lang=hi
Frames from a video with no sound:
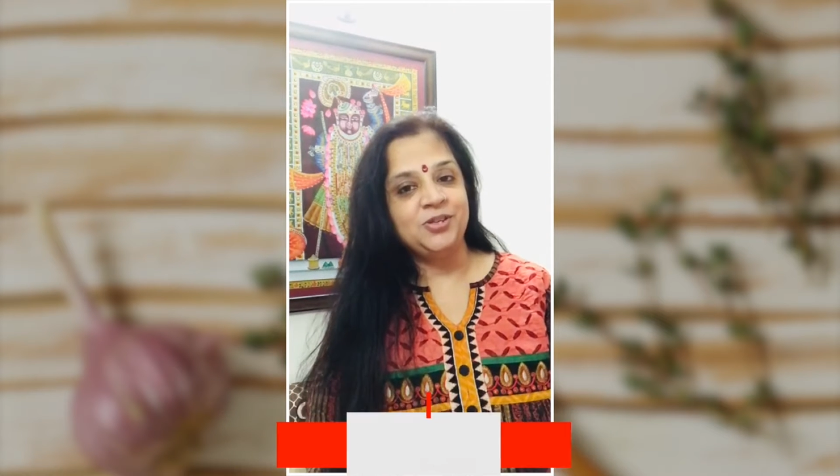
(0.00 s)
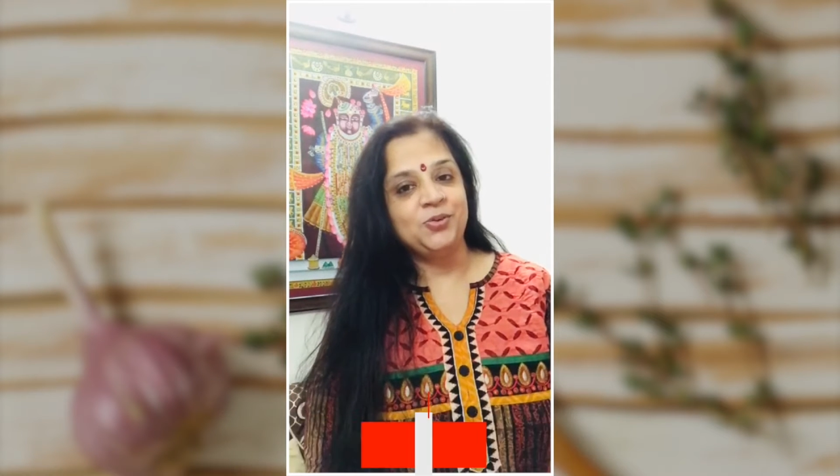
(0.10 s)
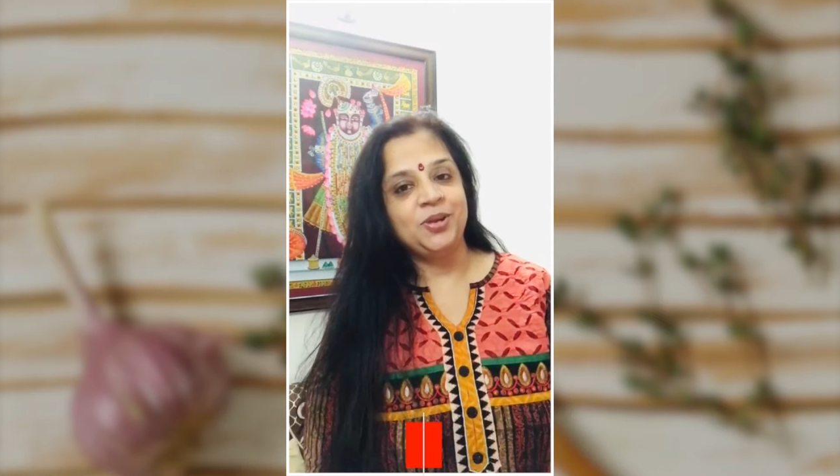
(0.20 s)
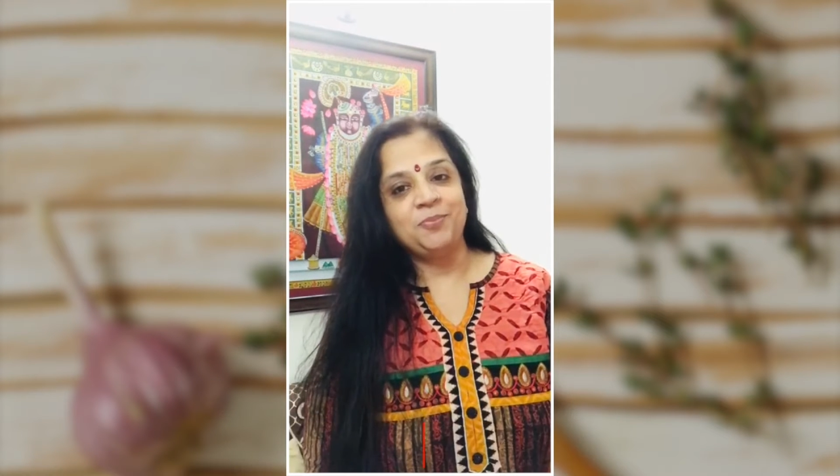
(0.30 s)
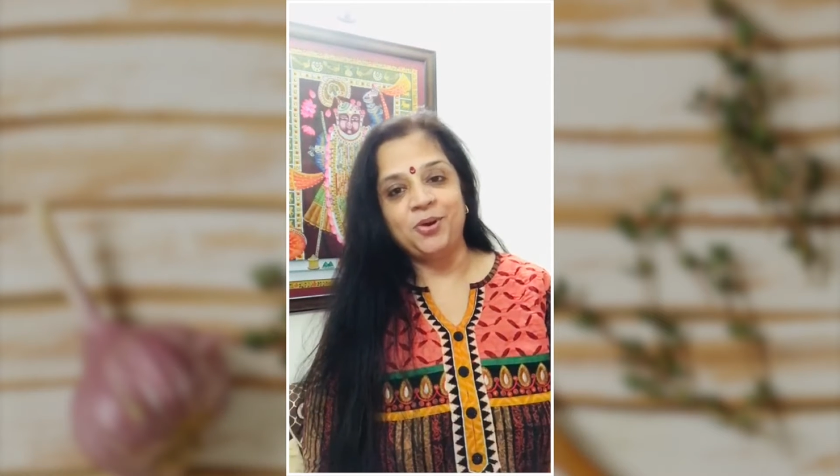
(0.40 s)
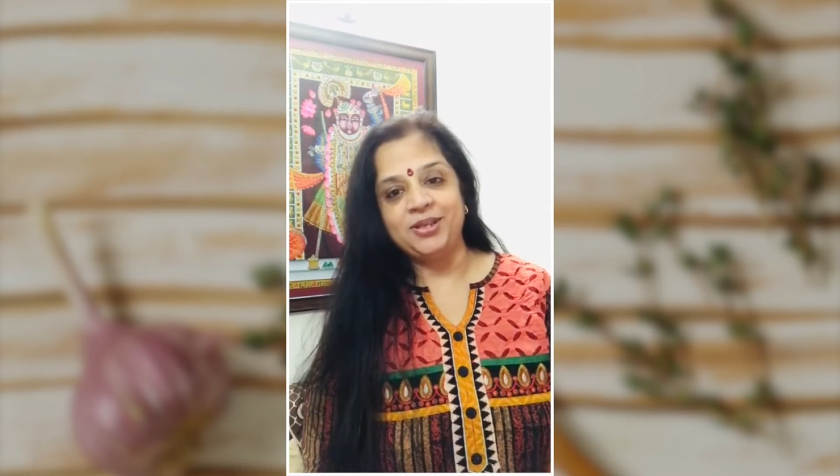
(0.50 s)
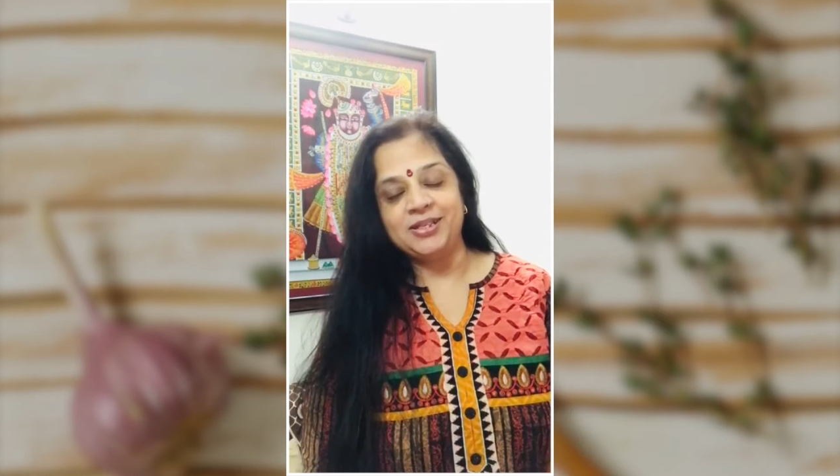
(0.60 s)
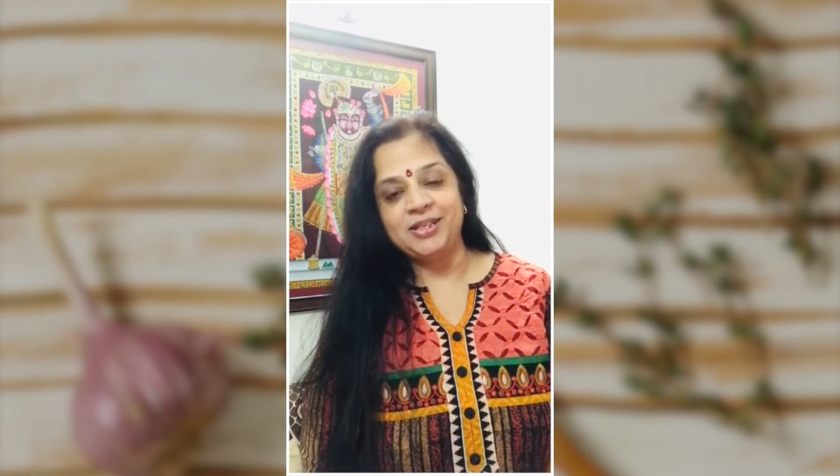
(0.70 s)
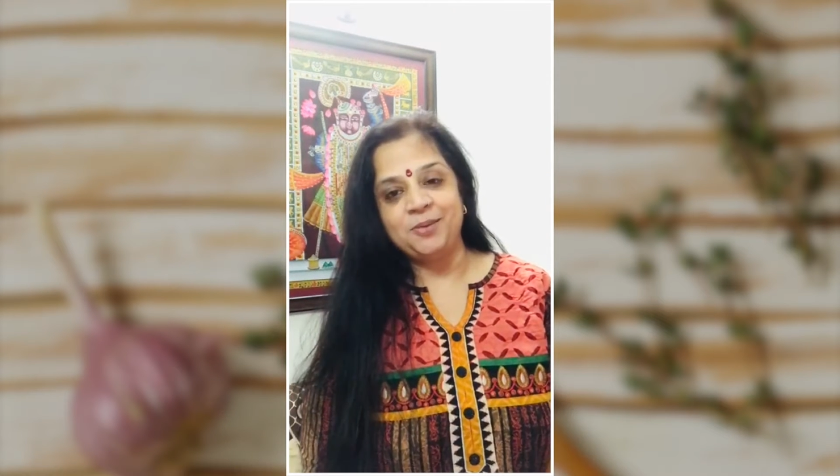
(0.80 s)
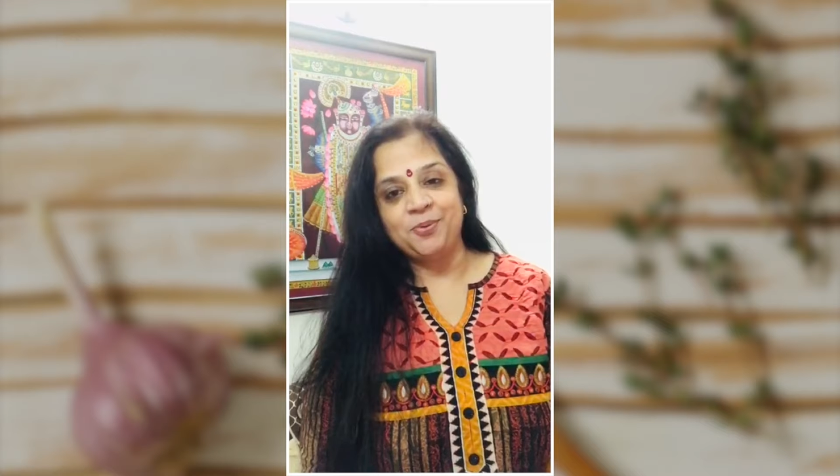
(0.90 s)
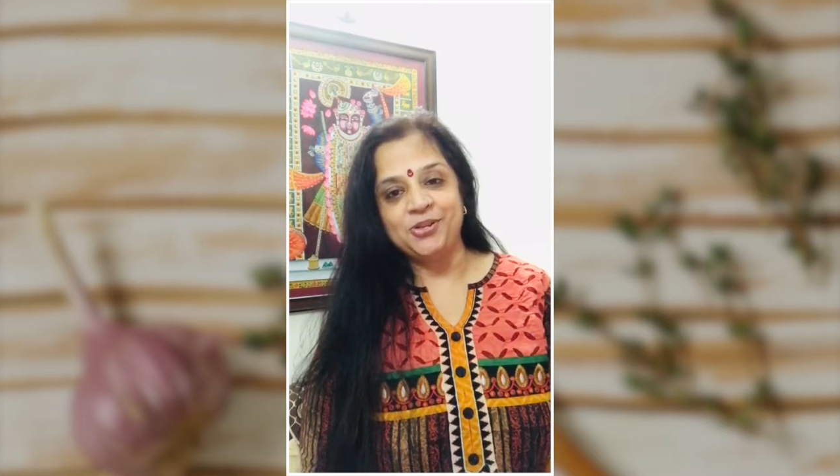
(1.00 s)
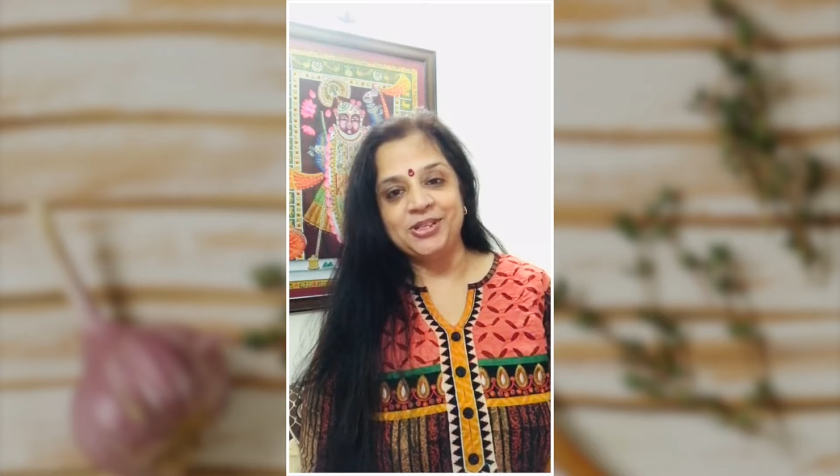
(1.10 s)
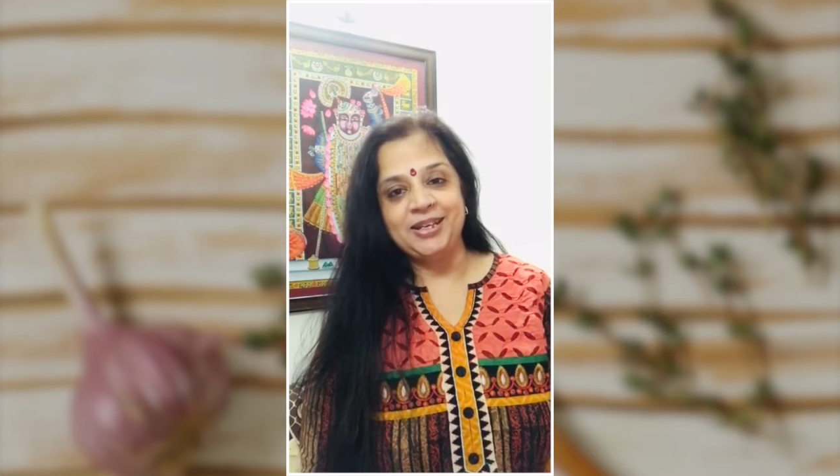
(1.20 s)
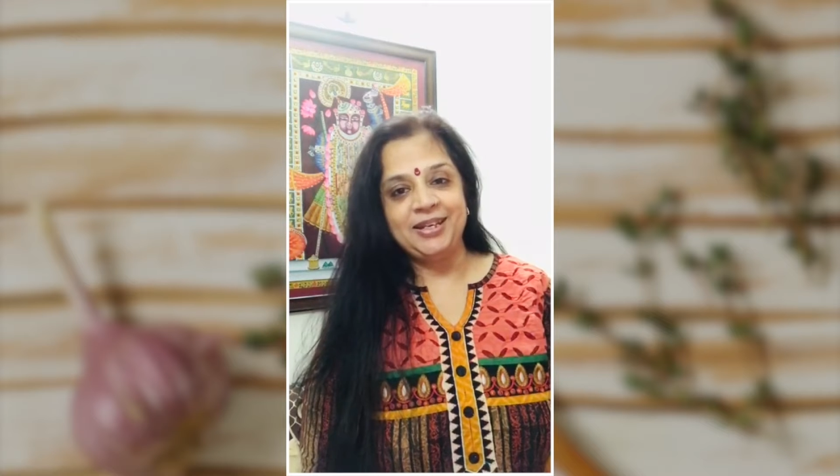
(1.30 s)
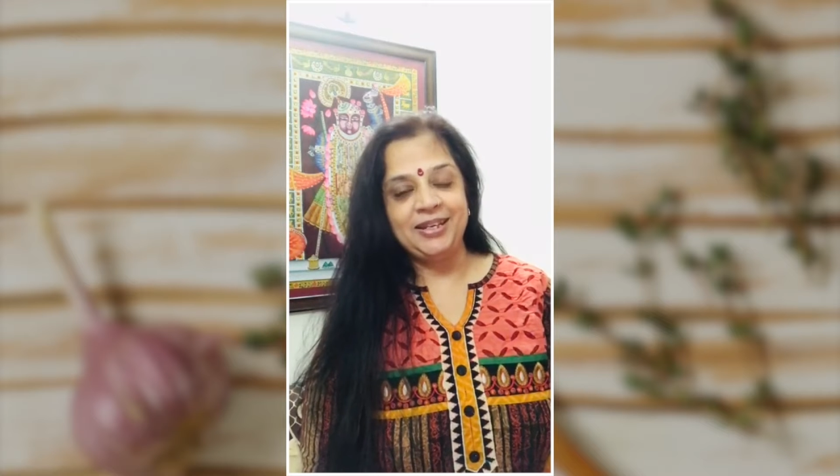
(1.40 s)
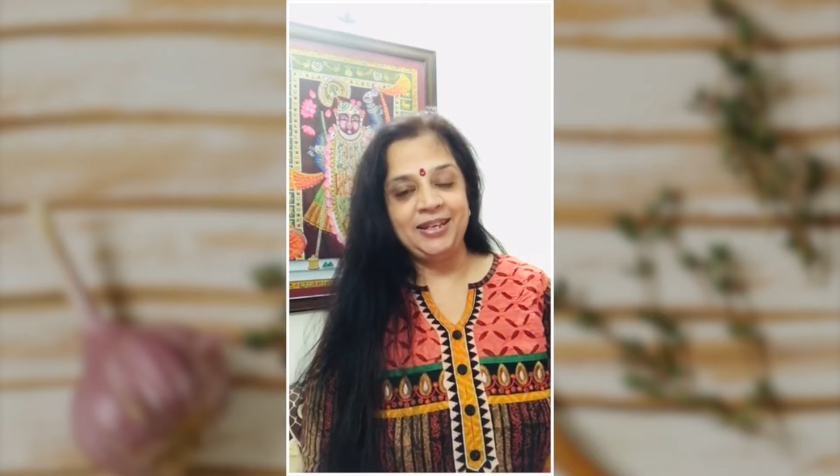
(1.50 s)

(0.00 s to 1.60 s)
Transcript: जो एक बहुत अच्छी अपॉर्चुनिटी